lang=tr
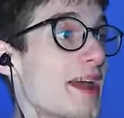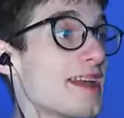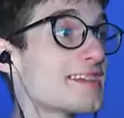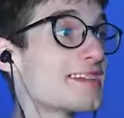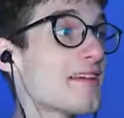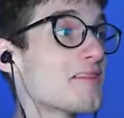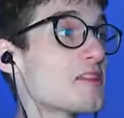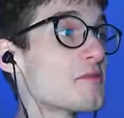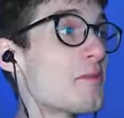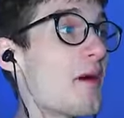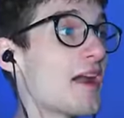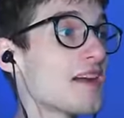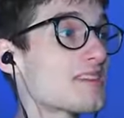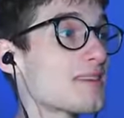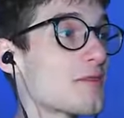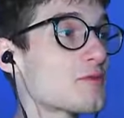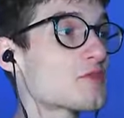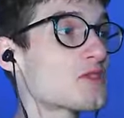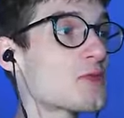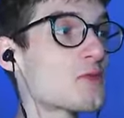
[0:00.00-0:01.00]
en sevdiğim
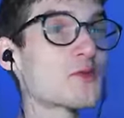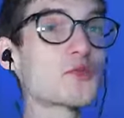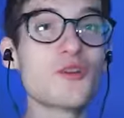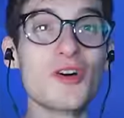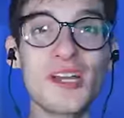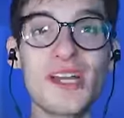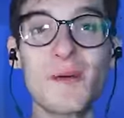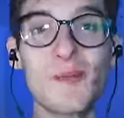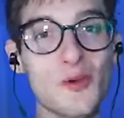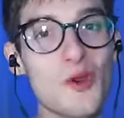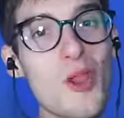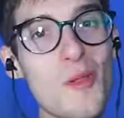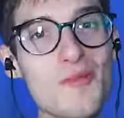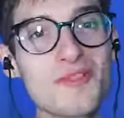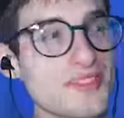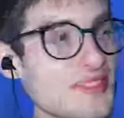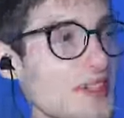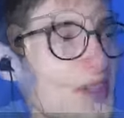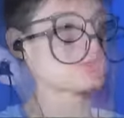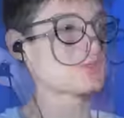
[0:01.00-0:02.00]
Minecraft sürümü şu an abone
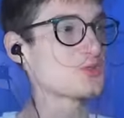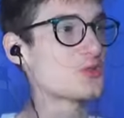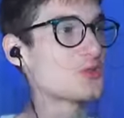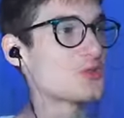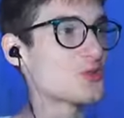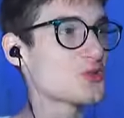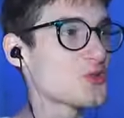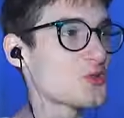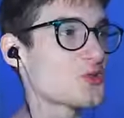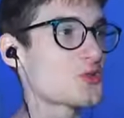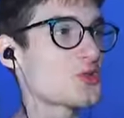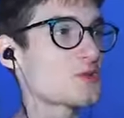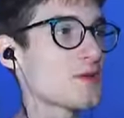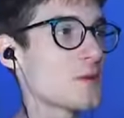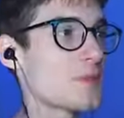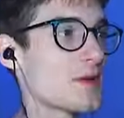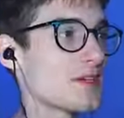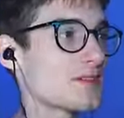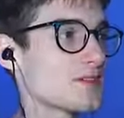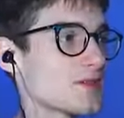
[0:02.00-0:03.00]
olmasanız da olur şu
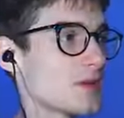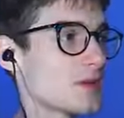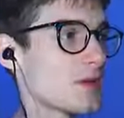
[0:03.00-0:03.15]
sürümde biraz